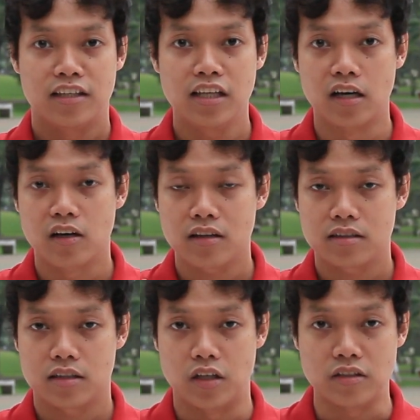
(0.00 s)
chứ đừng có
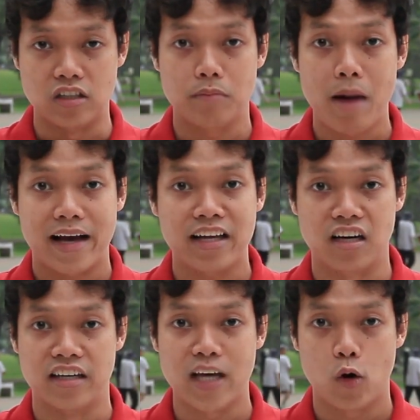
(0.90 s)
tưởng tượng ba cái
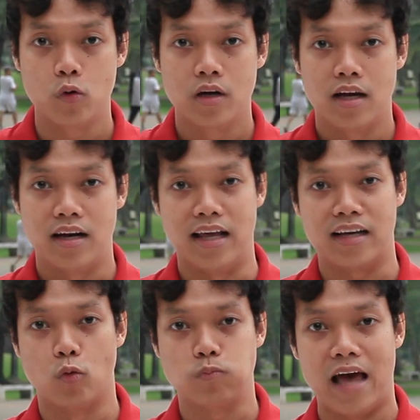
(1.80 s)
rời nhau là
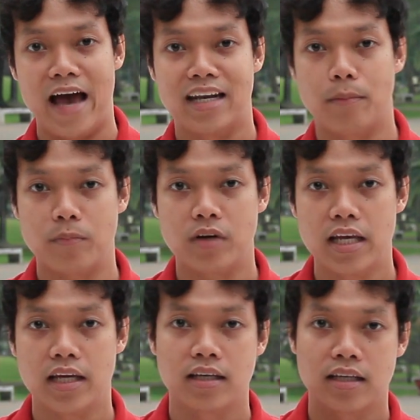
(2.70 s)
cục tạ nằm
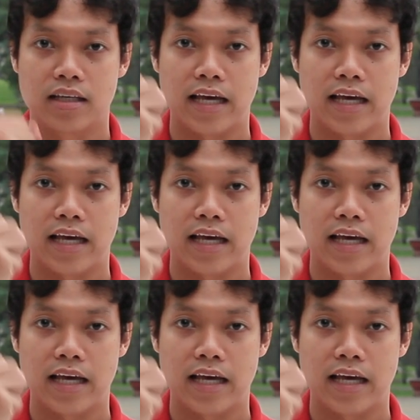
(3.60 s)
riêng,